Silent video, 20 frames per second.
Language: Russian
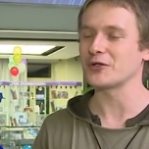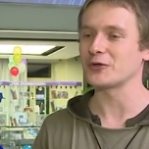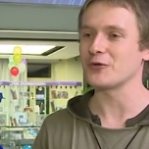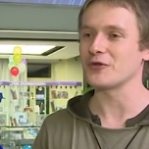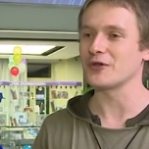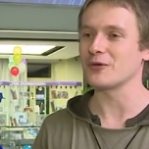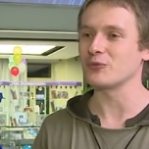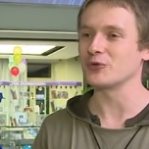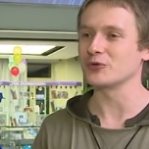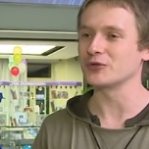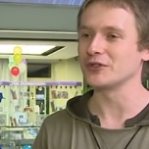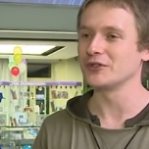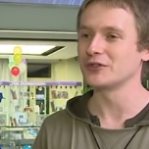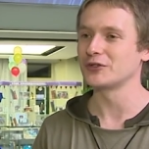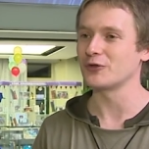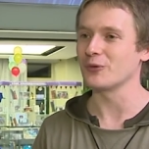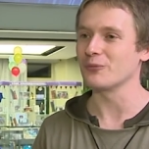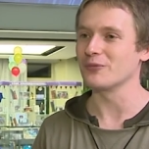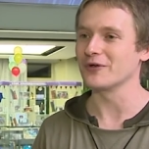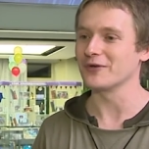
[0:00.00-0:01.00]
кто нам нужны,
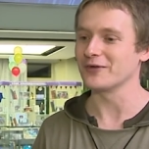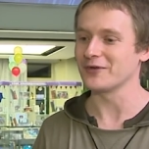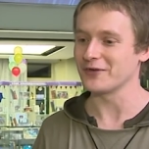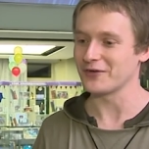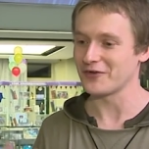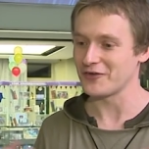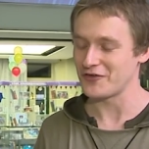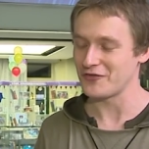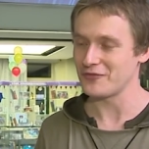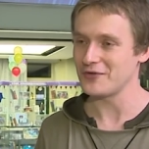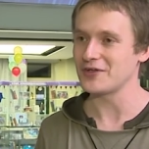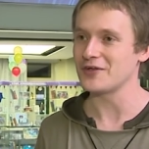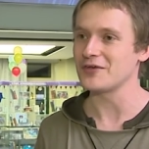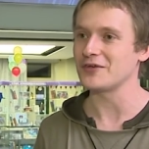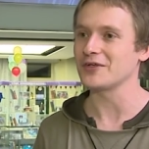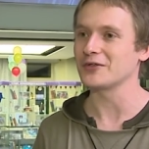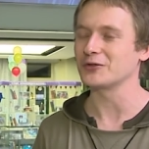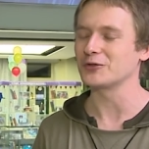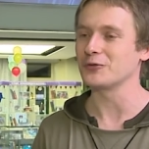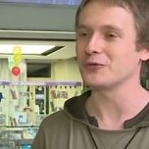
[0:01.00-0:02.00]
чтобы
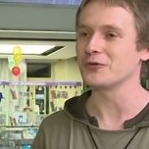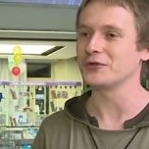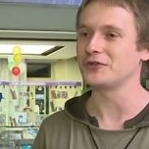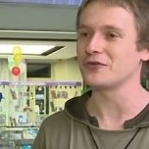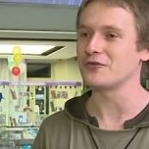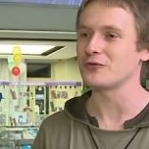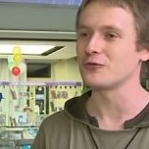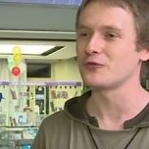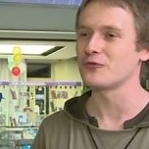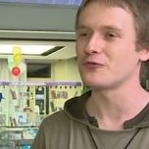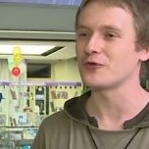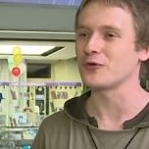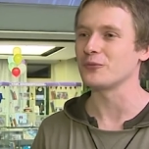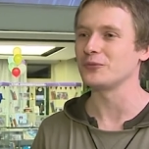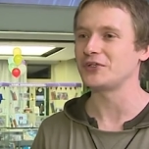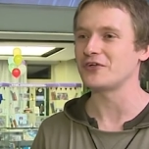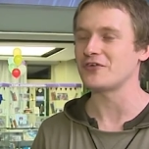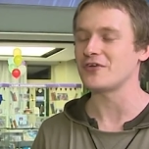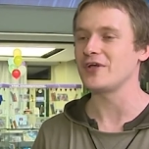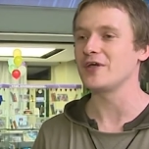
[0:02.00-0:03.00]
расцветить нашу ночь искусств, в том
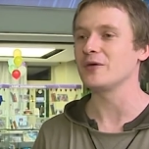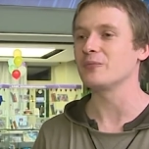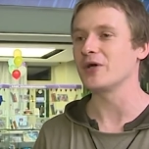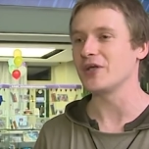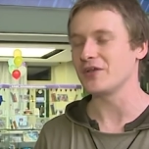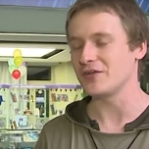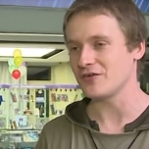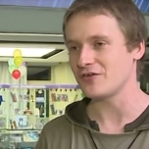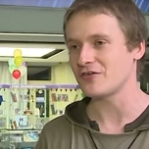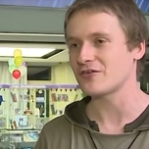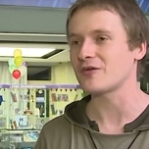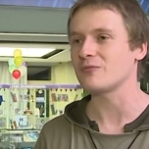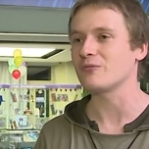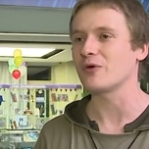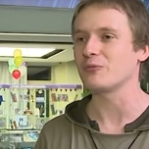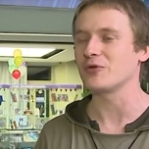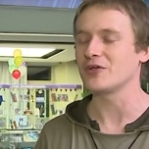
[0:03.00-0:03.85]
числе и поэтическим